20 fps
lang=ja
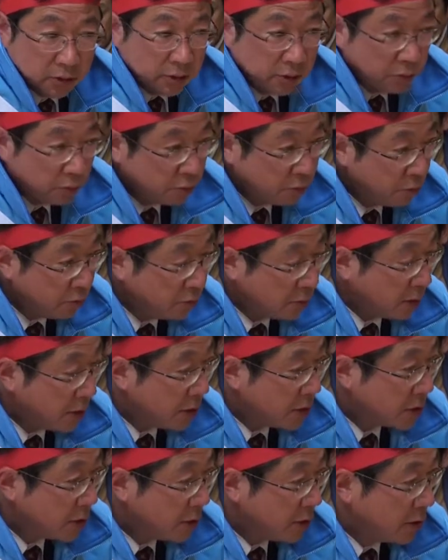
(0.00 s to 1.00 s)
でよくよく
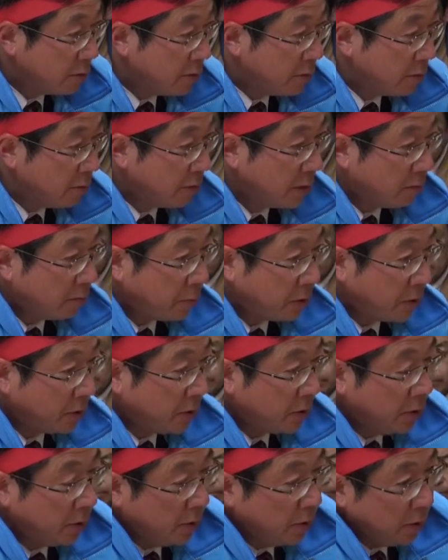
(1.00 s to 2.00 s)
話聞いてみればやっぱ
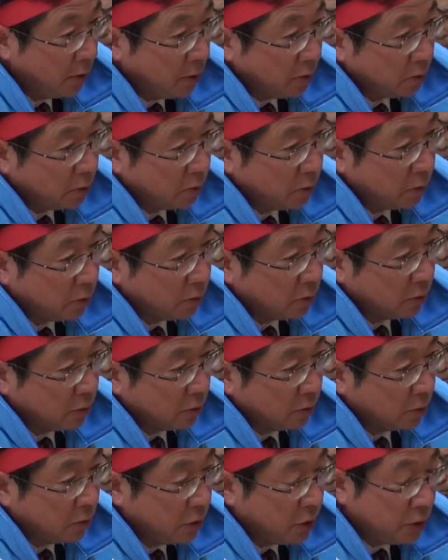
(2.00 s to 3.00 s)
りその
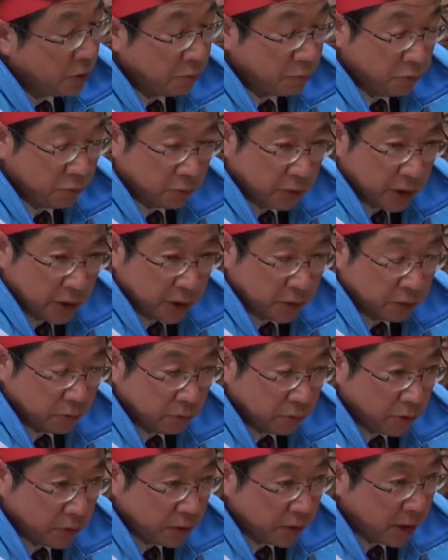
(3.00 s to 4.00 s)
一部の大企
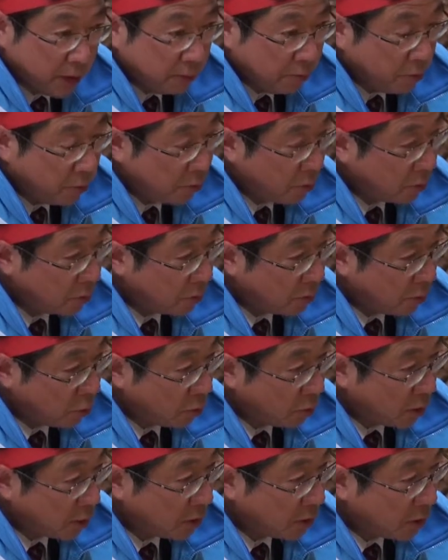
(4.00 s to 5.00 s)
業ですねアベノミクスで
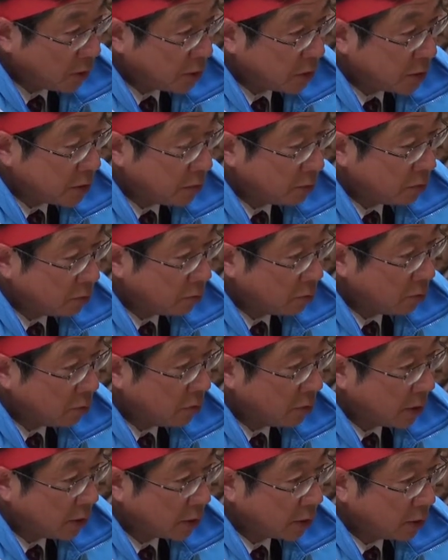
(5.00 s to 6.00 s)
儲かったりしてるとこ
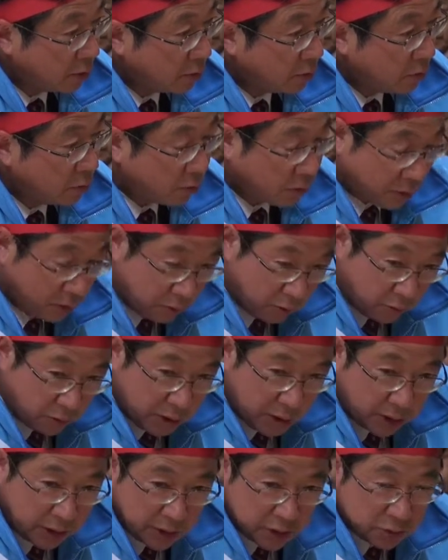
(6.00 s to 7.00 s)
ろはどっか
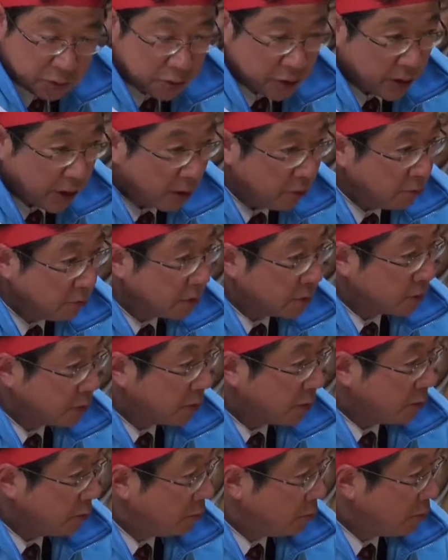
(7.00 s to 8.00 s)
の話としてあるんです
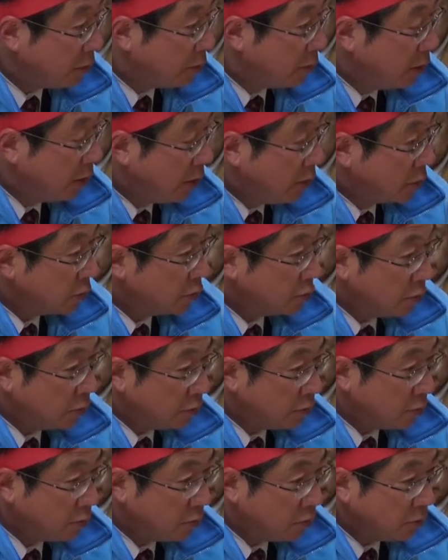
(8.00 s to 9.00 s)
けれどもそう
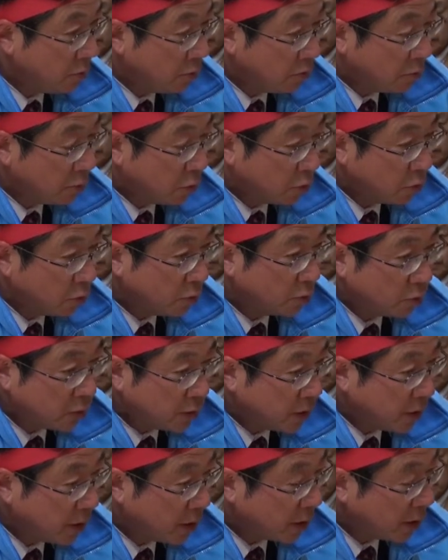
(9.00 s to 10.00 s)
いうところの元
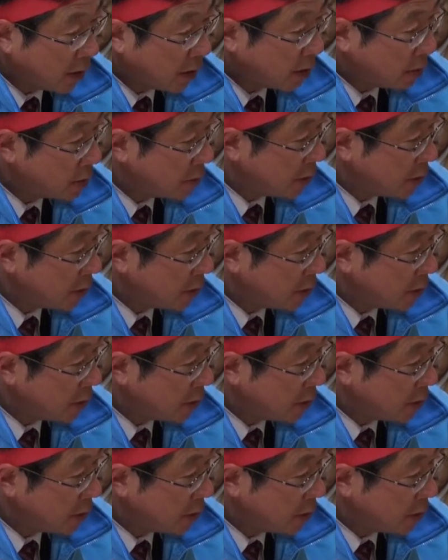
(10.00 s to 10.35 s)
請けから